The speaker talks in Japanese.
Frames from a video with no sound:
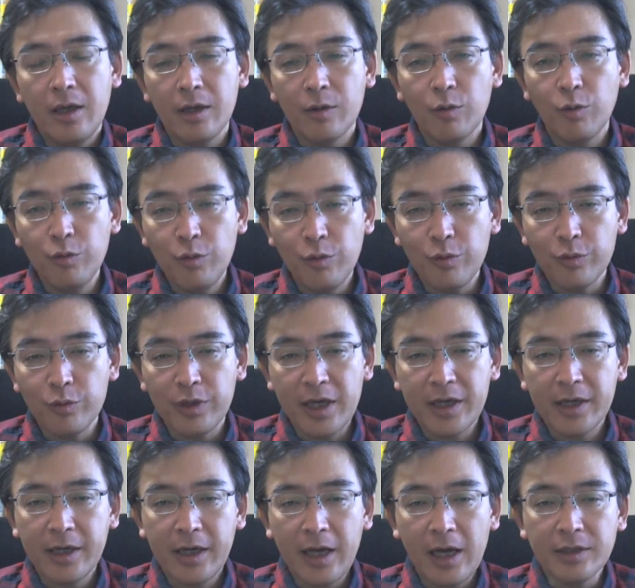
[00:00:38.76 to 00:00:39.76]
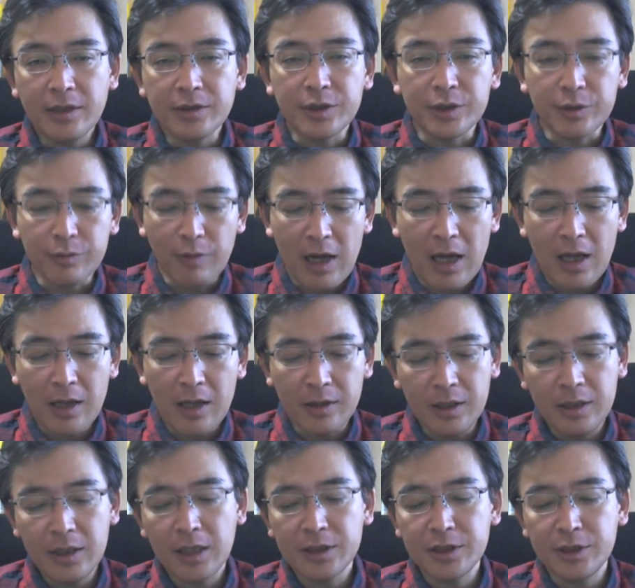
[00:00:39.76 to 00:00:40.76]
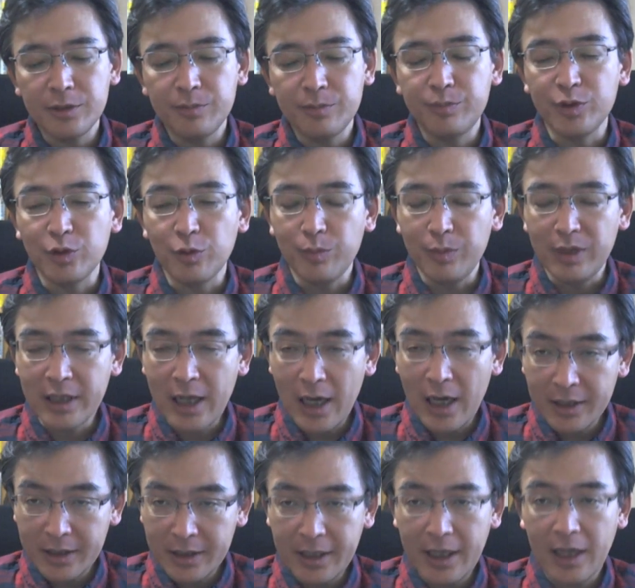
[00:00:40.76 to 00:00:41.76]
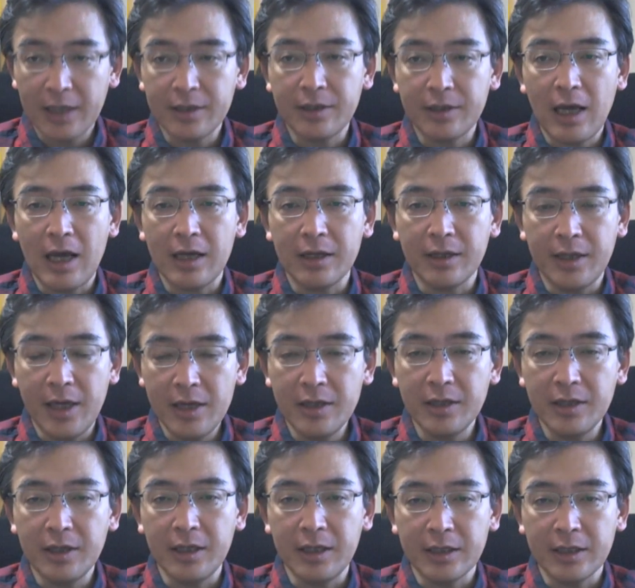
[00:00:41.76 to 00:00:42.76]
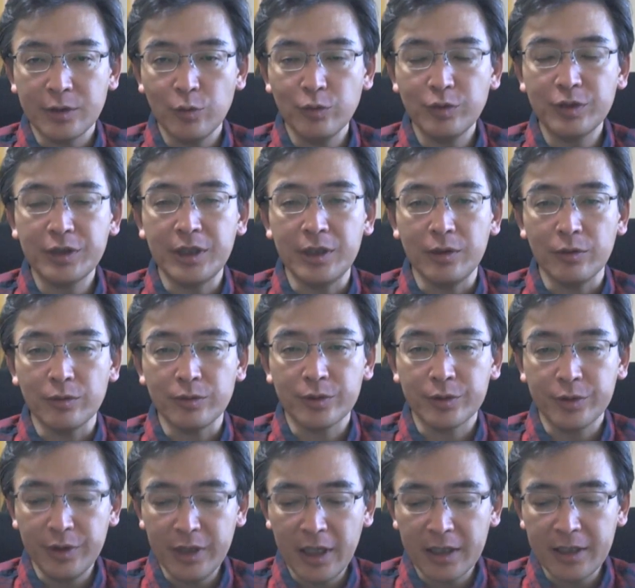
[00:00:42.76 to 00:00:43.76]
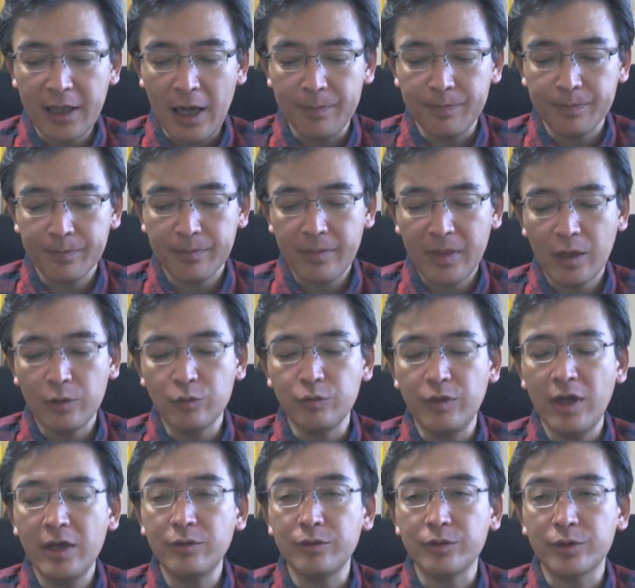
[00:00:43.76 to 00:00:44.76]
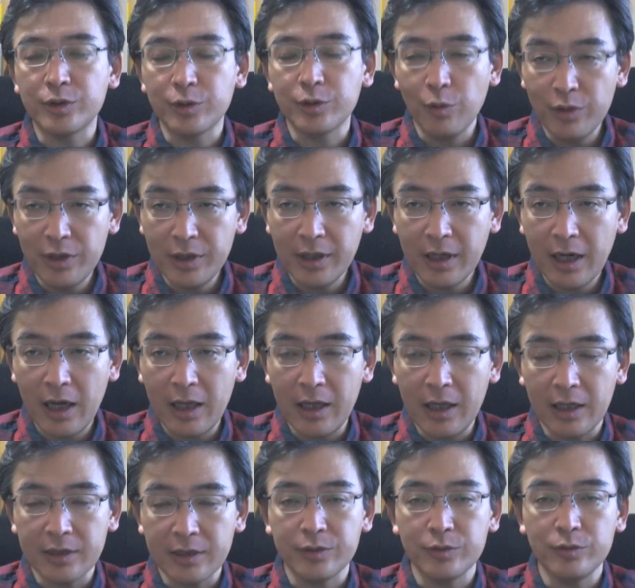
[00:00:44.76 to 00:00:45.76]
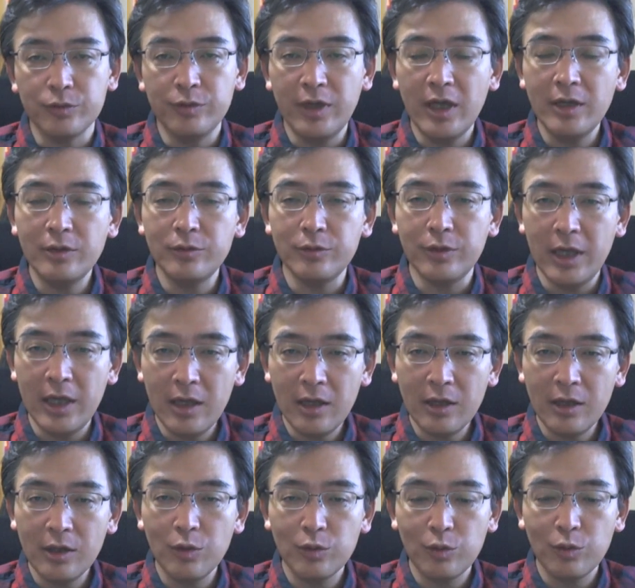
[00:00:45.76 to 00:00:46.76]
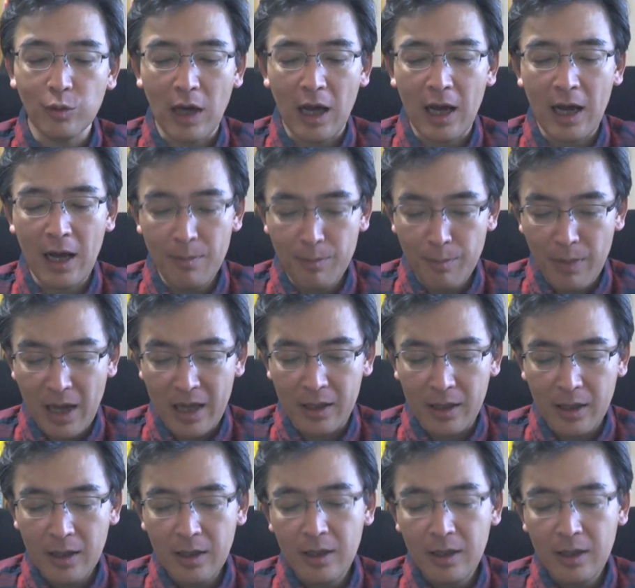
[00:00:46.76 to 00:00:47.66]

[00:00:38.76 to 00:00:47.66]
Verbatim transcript: この月刊誌はリーダーシップの磨き方、元気な組織の作り方、売れる商品開発、売れる営業とか販売、